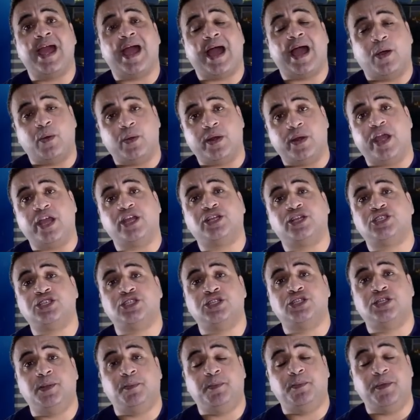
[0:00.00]
او الاتش
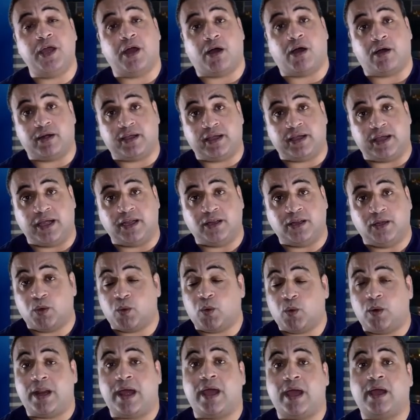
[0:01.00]
دي بي ار كي دي
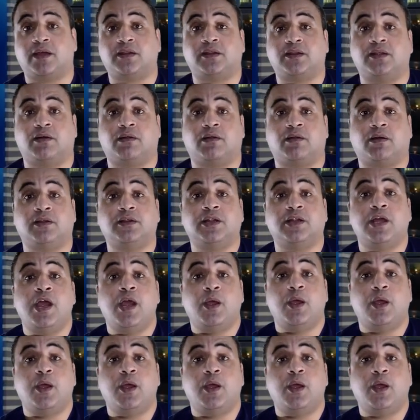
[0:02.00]
كلها اختيارات